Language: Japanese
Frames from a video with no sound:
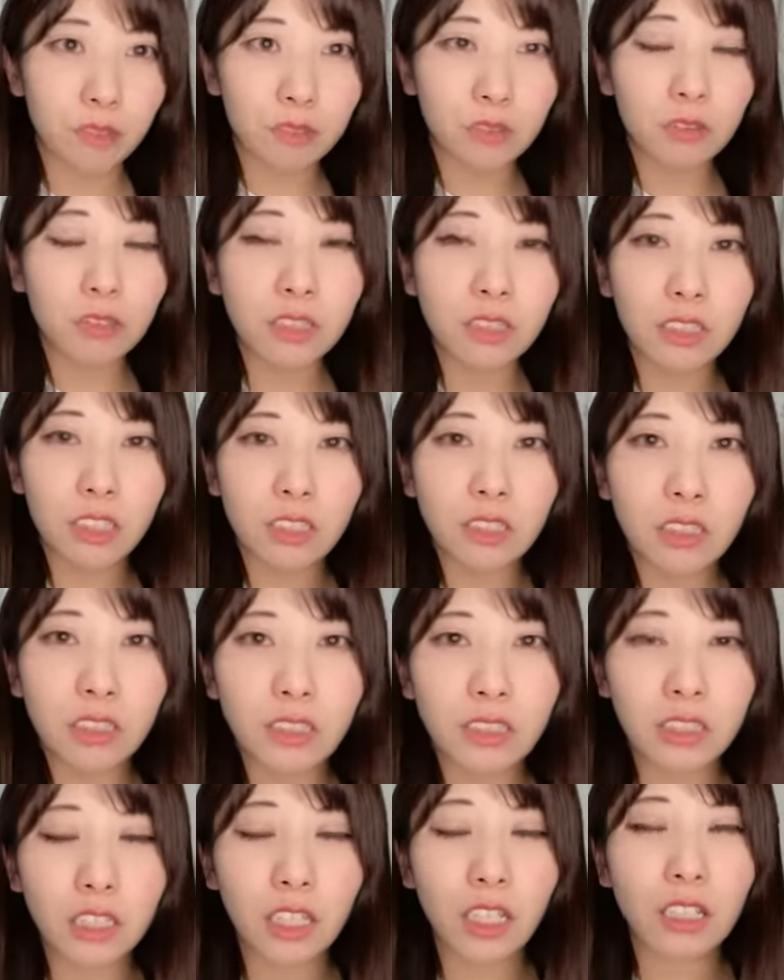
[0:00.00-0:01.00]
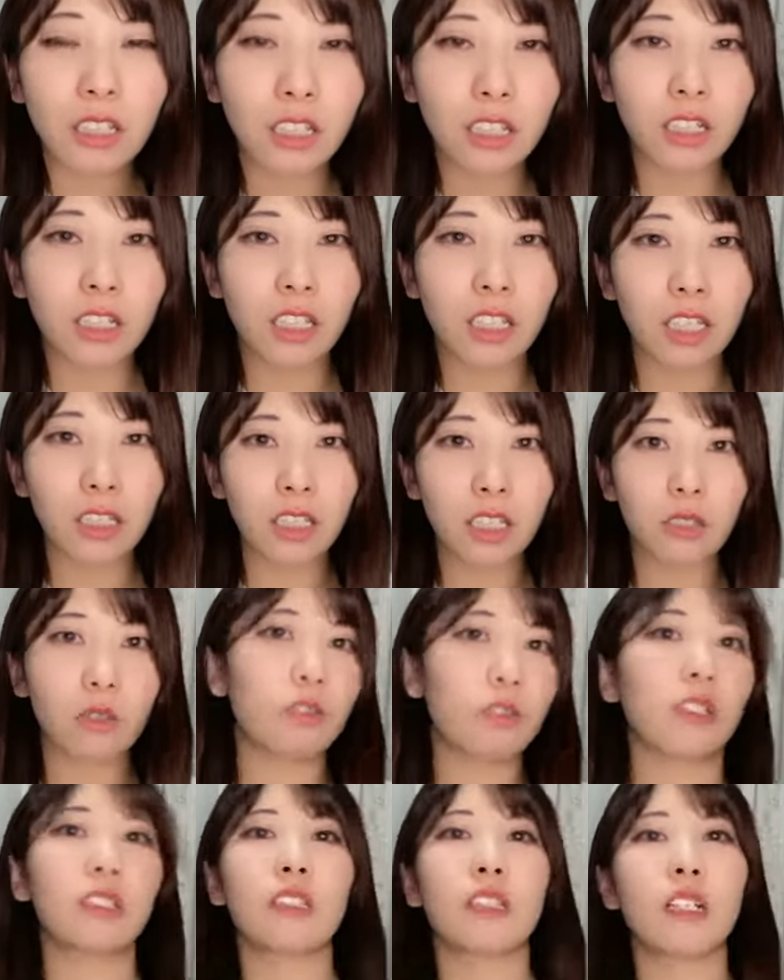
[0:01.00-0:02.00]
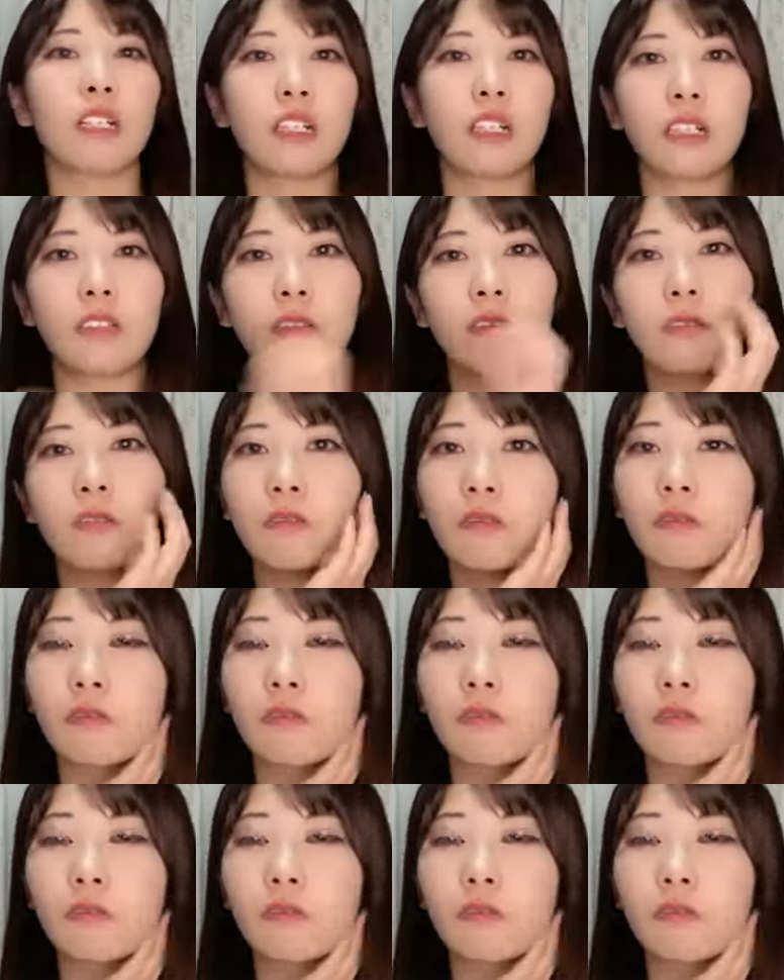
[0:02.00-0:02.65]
そんな全然使えない携帯とかだったらあれやけど。